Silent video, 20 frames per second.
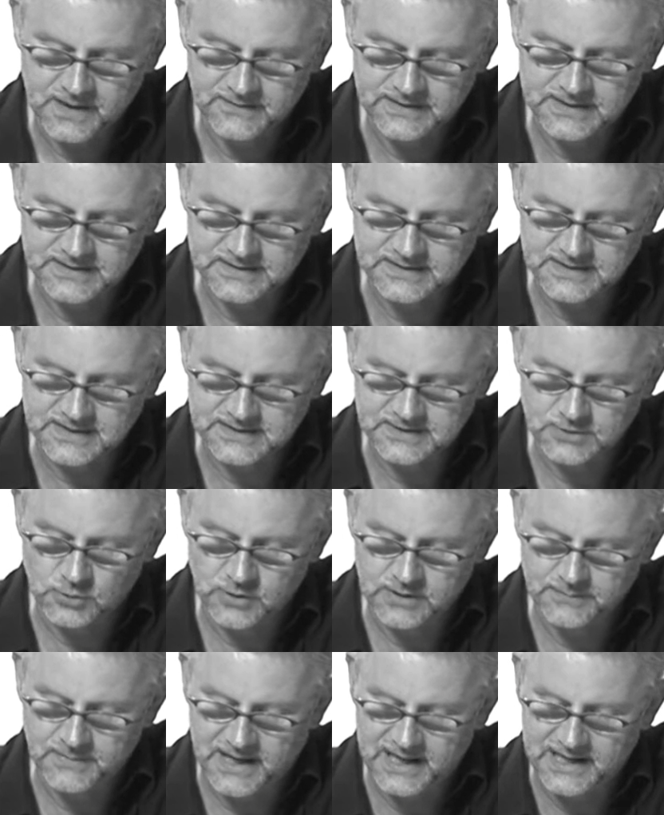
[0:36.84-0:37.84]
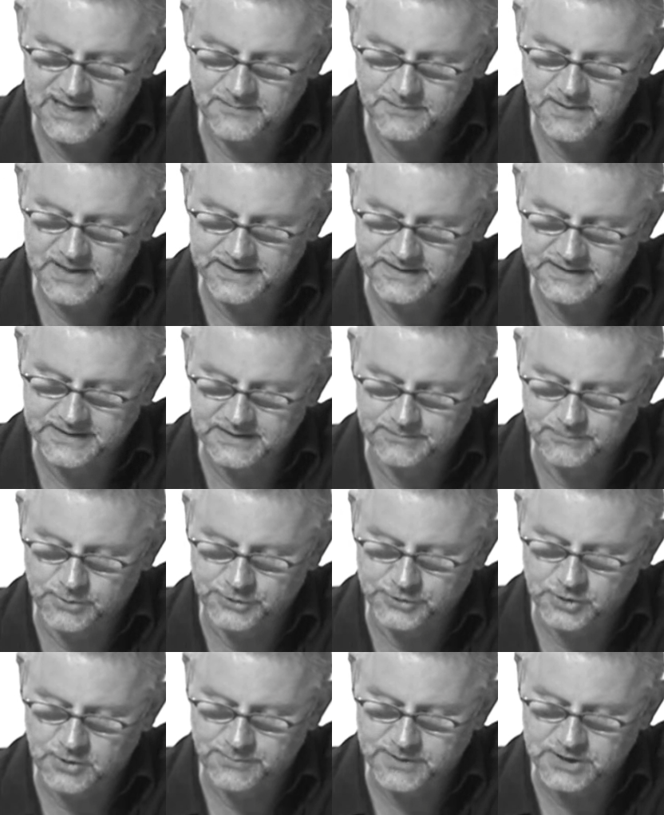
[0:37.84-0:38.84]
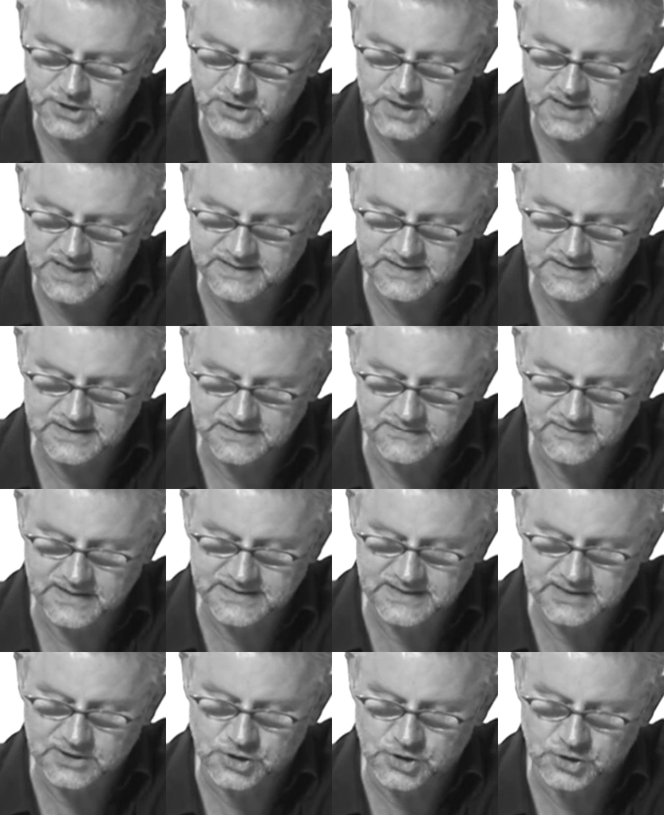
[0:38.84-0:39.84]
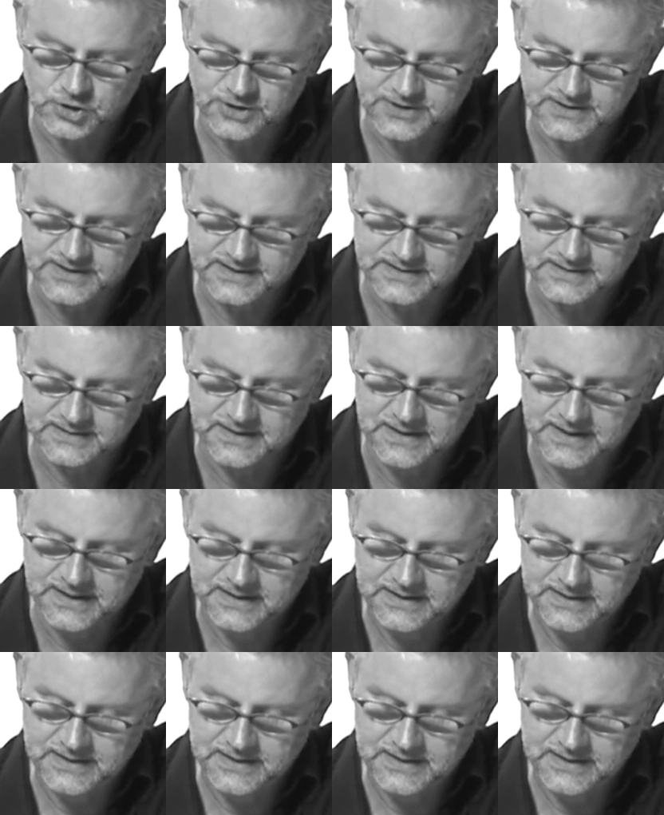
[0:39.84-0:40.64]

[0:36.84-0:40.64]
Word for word: wenn er sich als Jung im Hallenbad an der Bottropper Straße ins Wasser gestürzt hatte